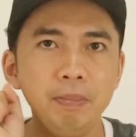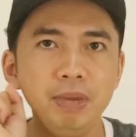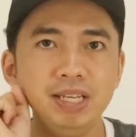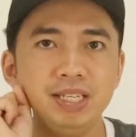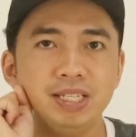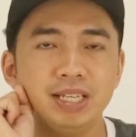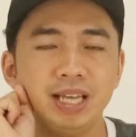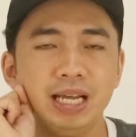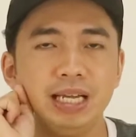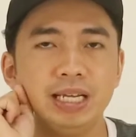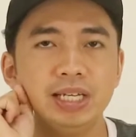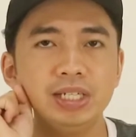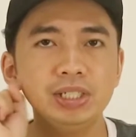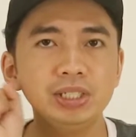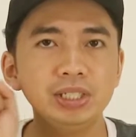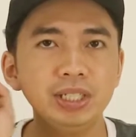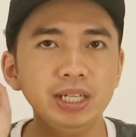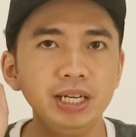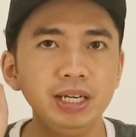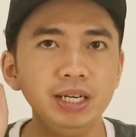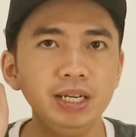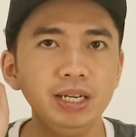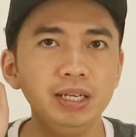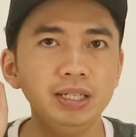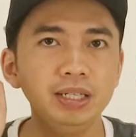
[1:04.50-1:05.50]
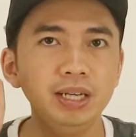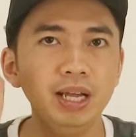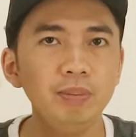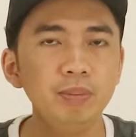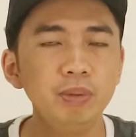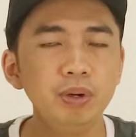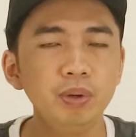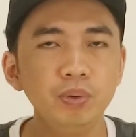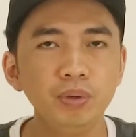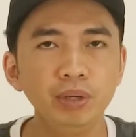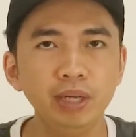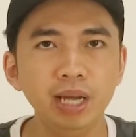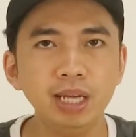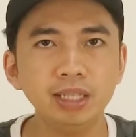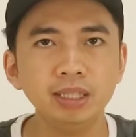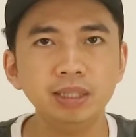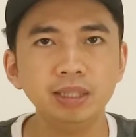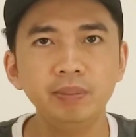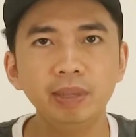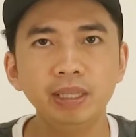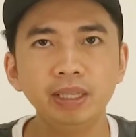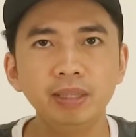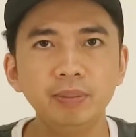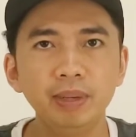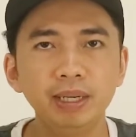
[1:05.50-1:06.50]
bisa nge-share dan mengundang
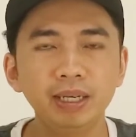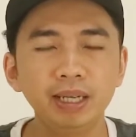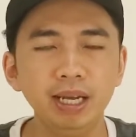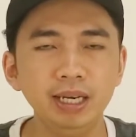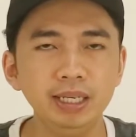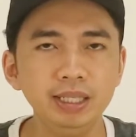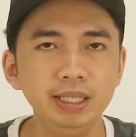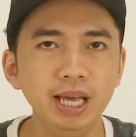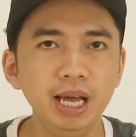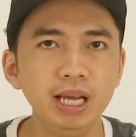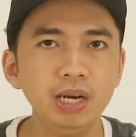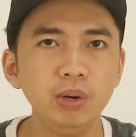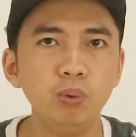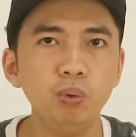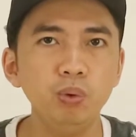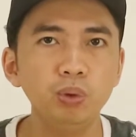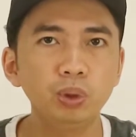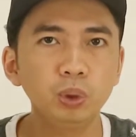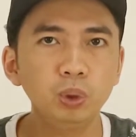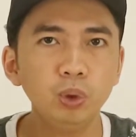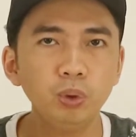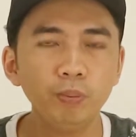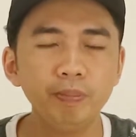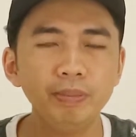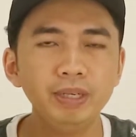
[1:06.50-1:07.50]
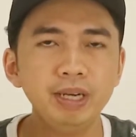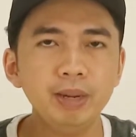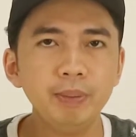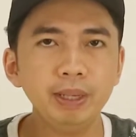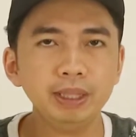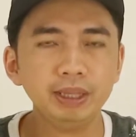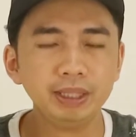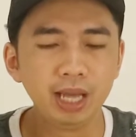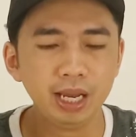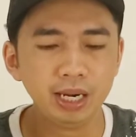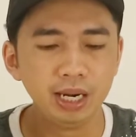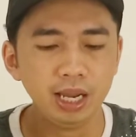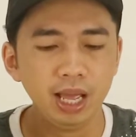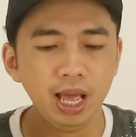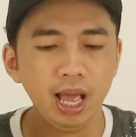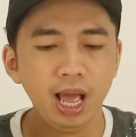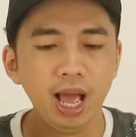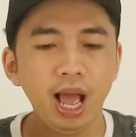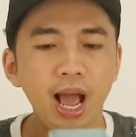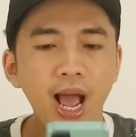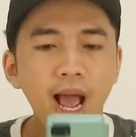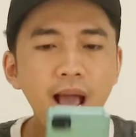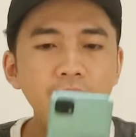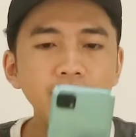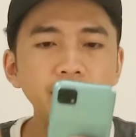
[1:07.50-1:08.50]
teman-teman kalian untuk mendapatkan
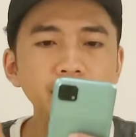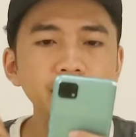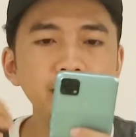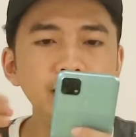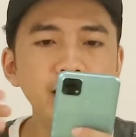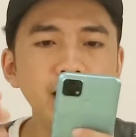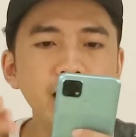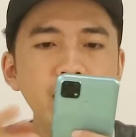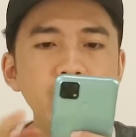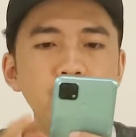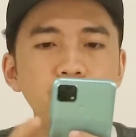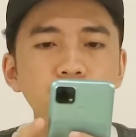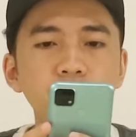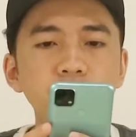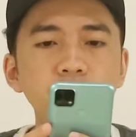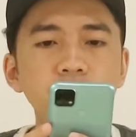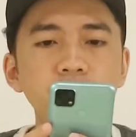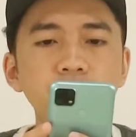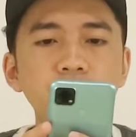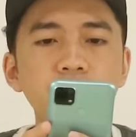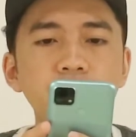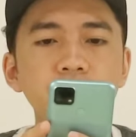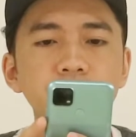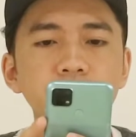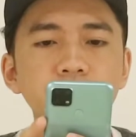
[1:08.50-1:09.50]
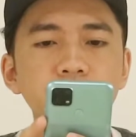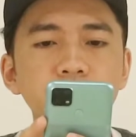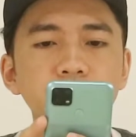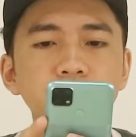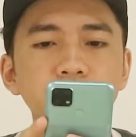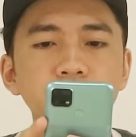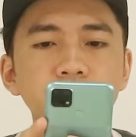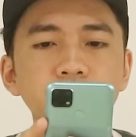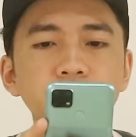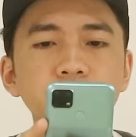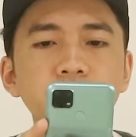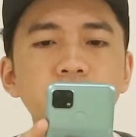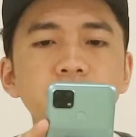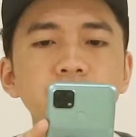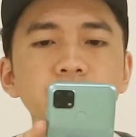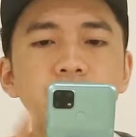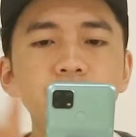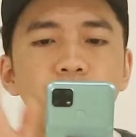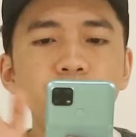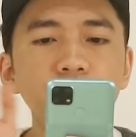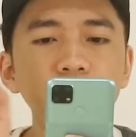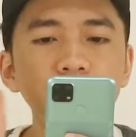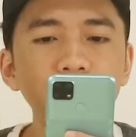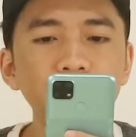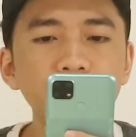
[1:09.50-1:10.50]
hadiah undian ya teman-teman.
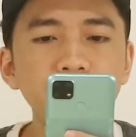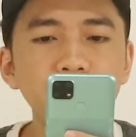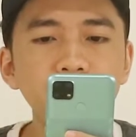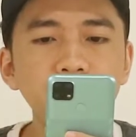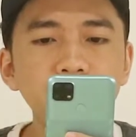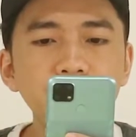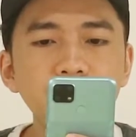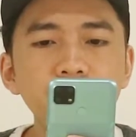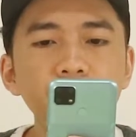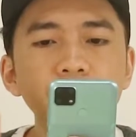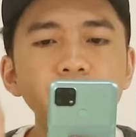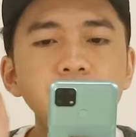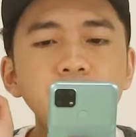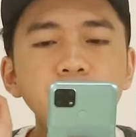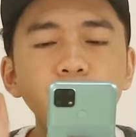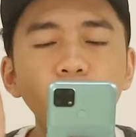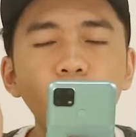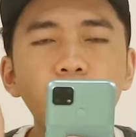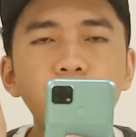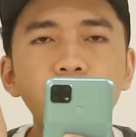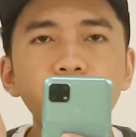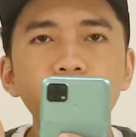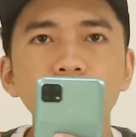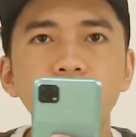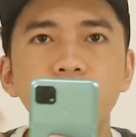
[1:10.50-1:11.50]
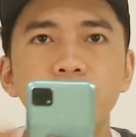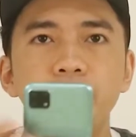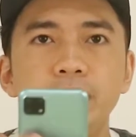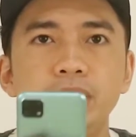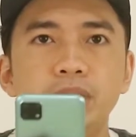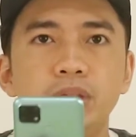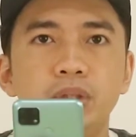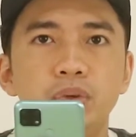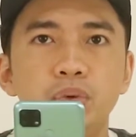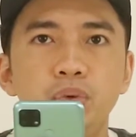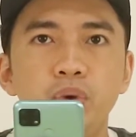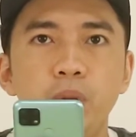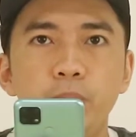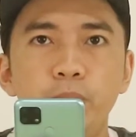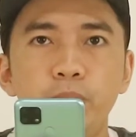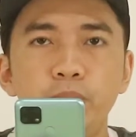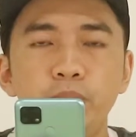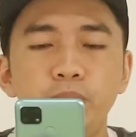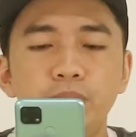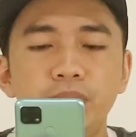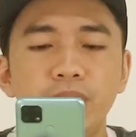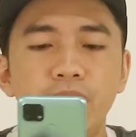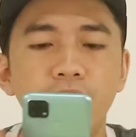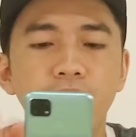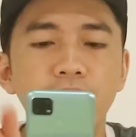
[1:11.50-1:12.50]
Hadiah undian yang pertama satu orang dapat
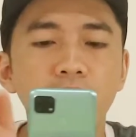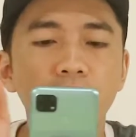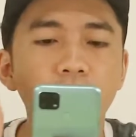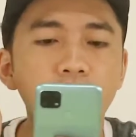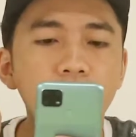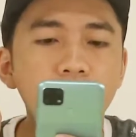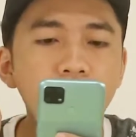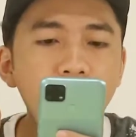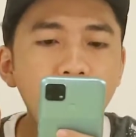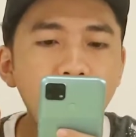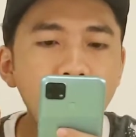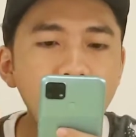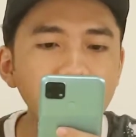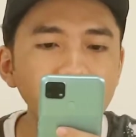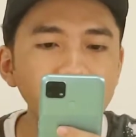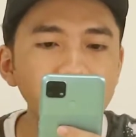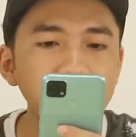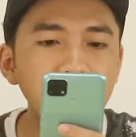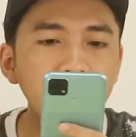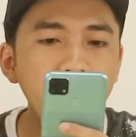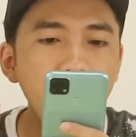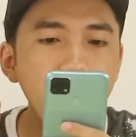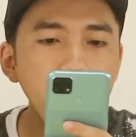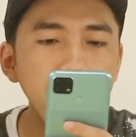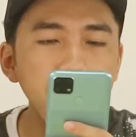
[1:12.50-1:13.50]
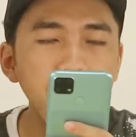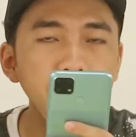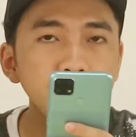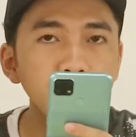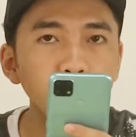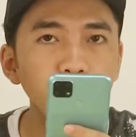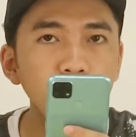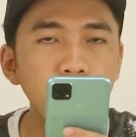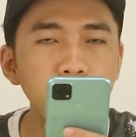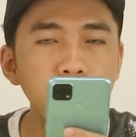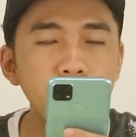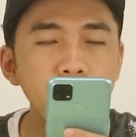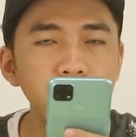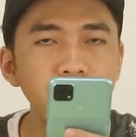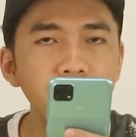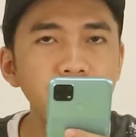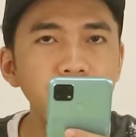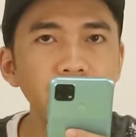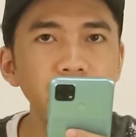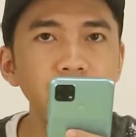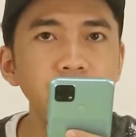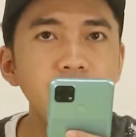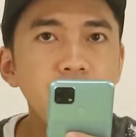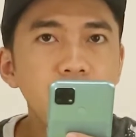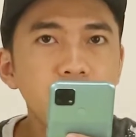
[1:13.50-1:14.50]
20 juta. Hadiah empat orang pemenang
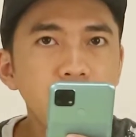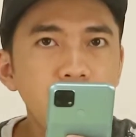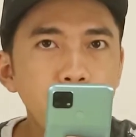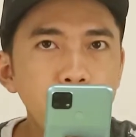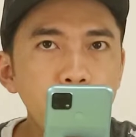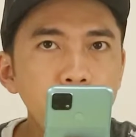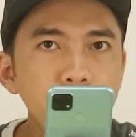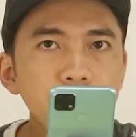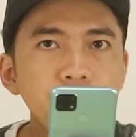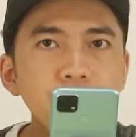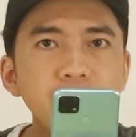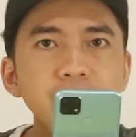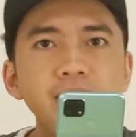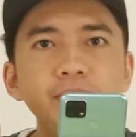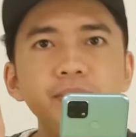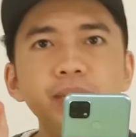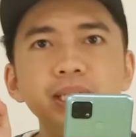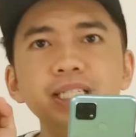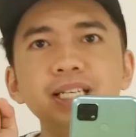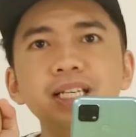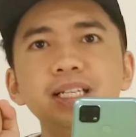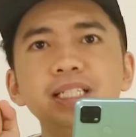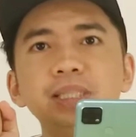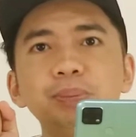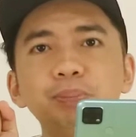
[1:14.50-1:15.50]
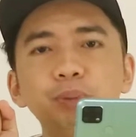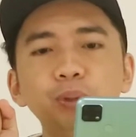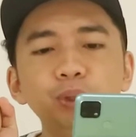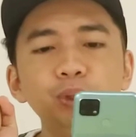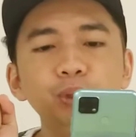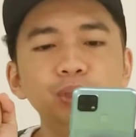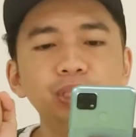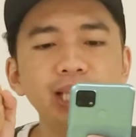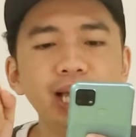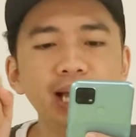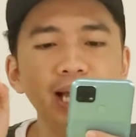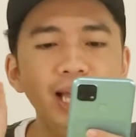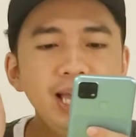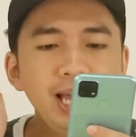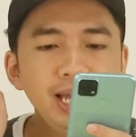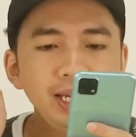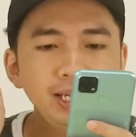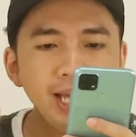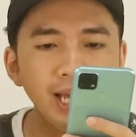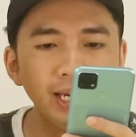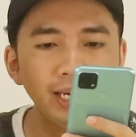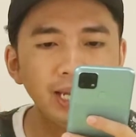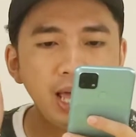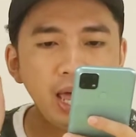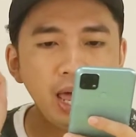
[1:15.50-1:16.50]
lainnya dapat masing-masing 10 juta
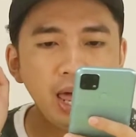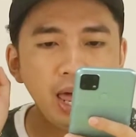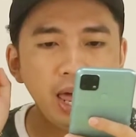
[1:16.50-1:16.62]
dan